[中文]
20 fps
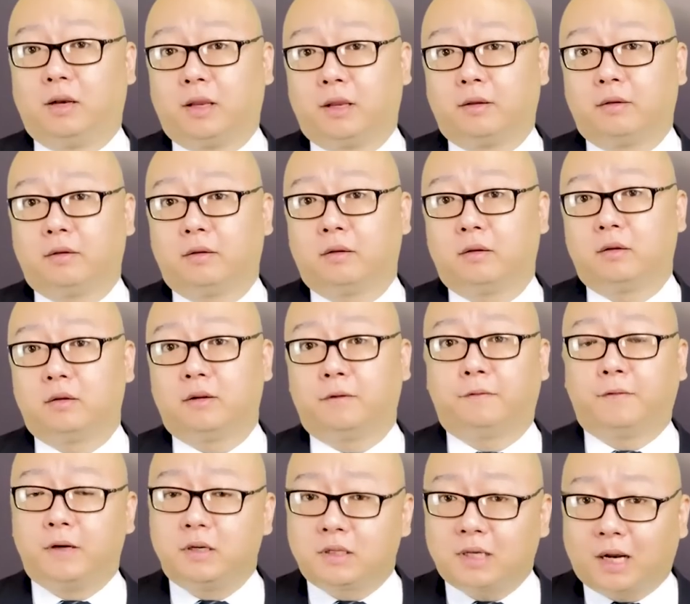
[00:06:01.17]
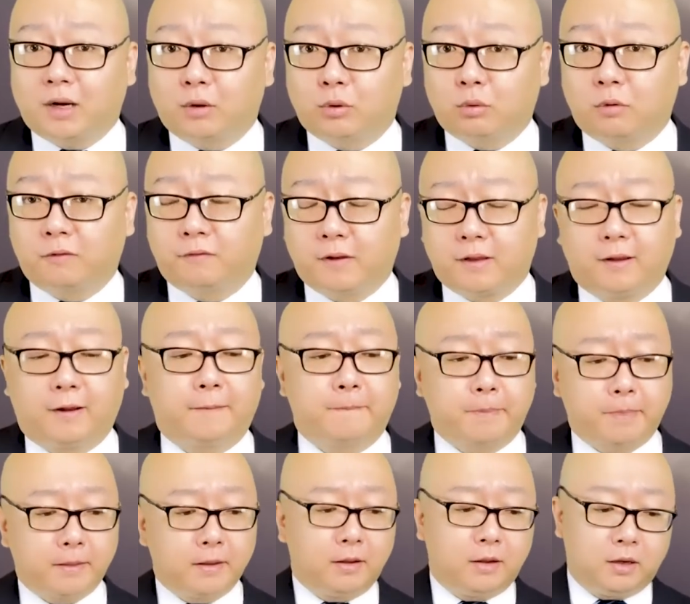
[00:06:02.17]
粒。这粉沙有多粉
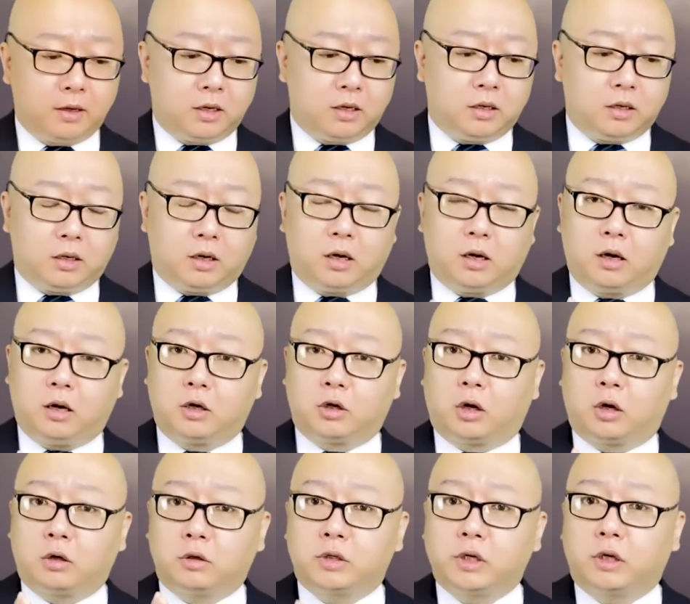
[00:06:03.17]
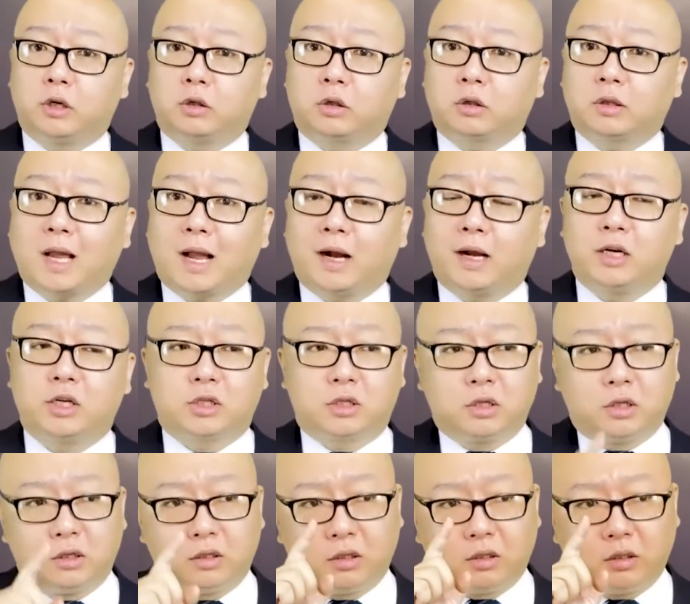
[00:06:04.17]
啊？呃，这个大概
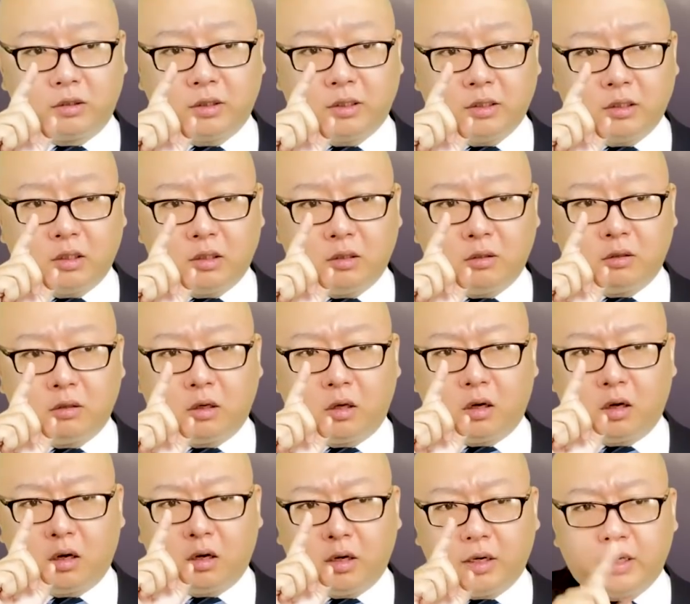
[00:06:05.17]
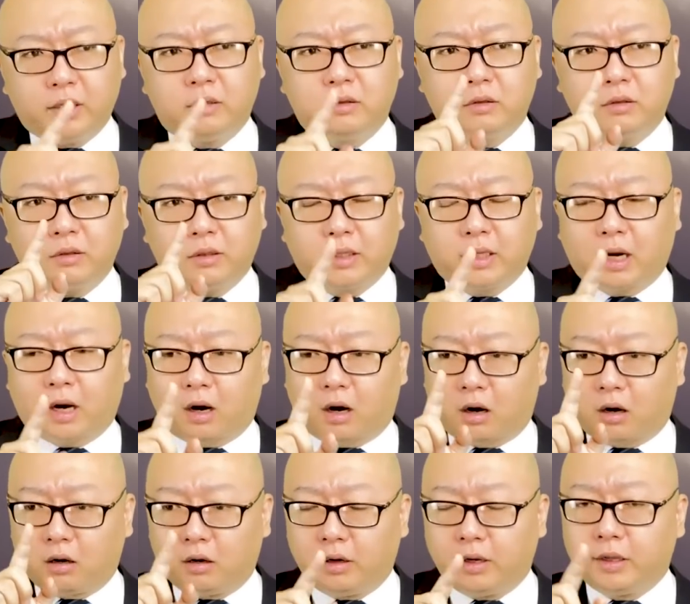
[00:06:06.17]
是呃零点
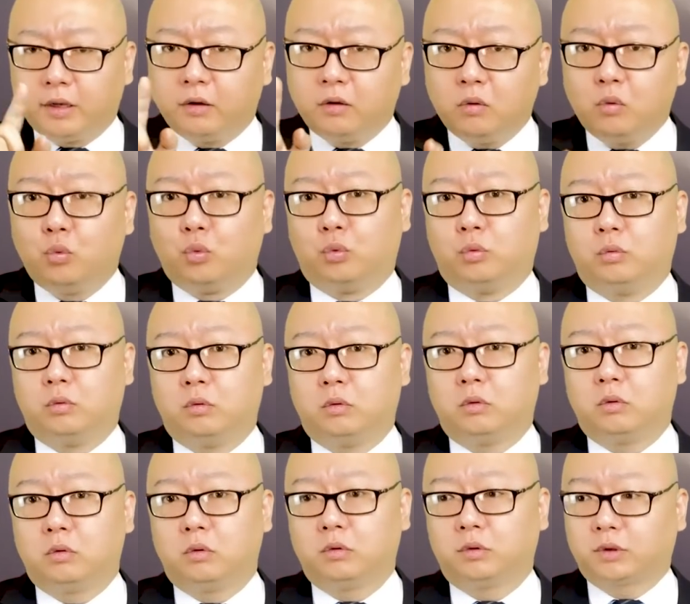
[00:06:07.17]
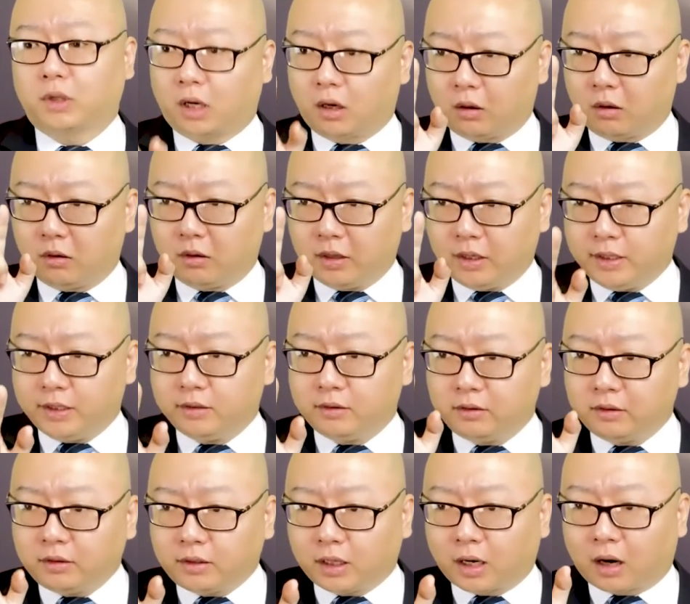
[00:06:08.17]
零五到
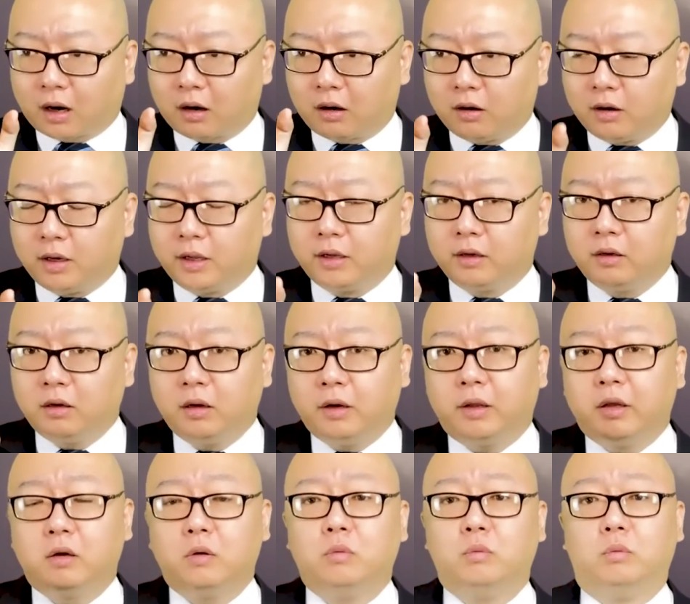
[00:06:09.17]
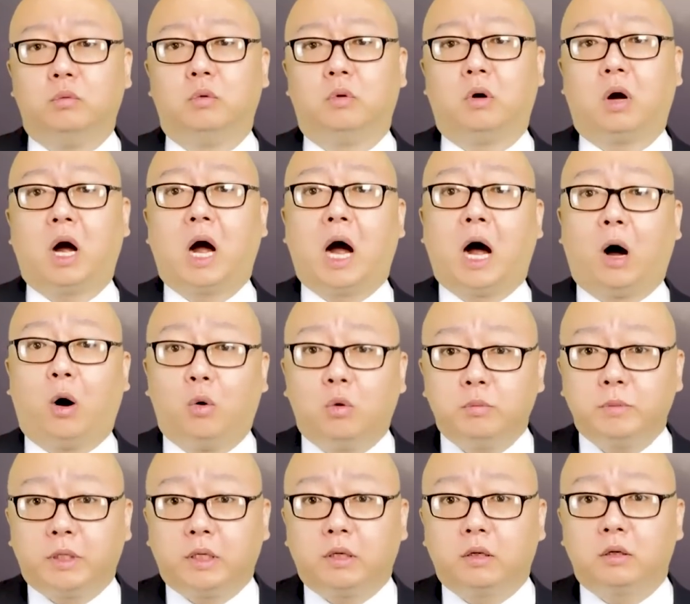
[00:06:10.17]
零点零零五毫
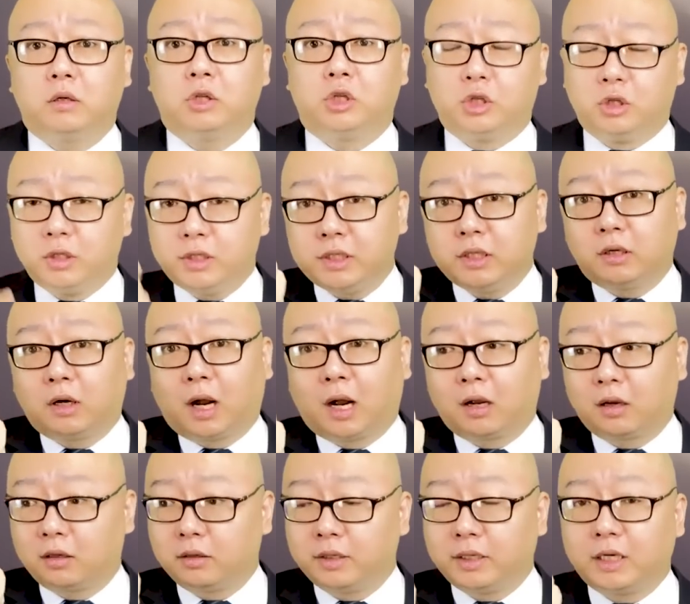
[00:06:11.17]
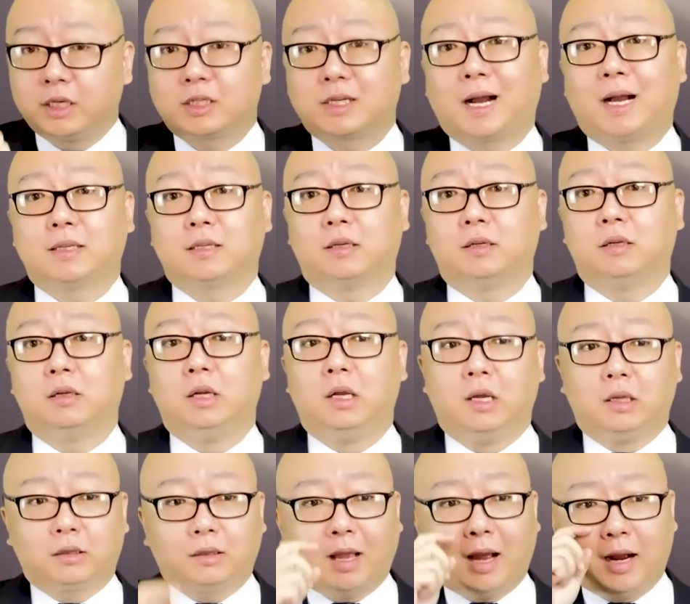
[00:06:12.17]
米直径啊。那个沙子
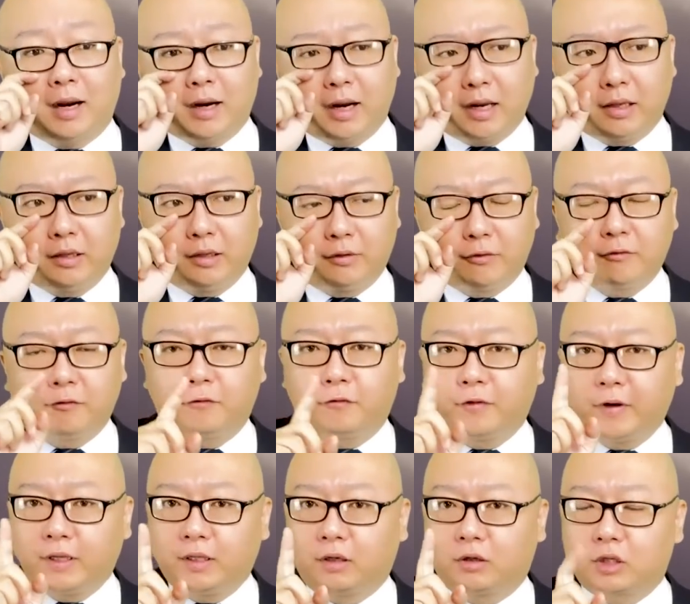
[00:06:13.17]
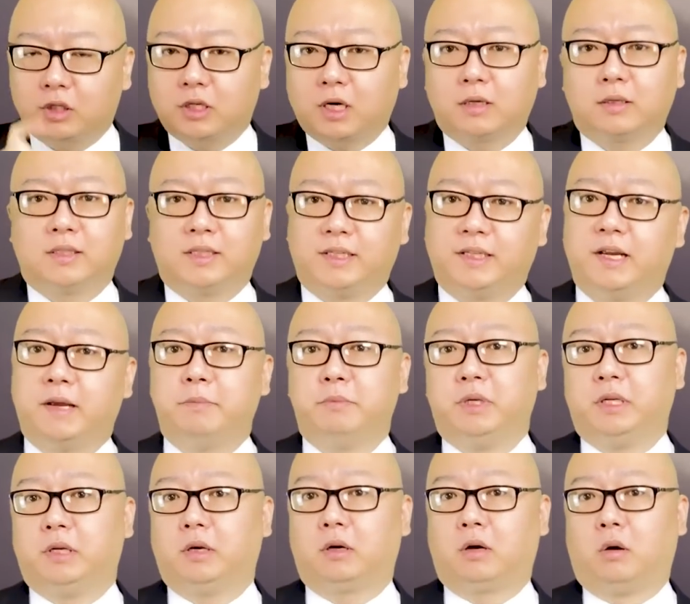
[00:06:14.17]
大概能飞到上千
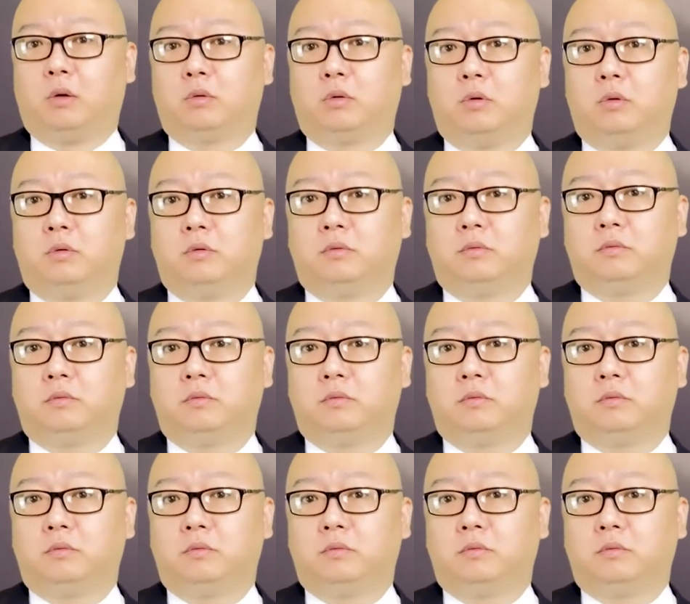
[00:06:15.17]
米的高空，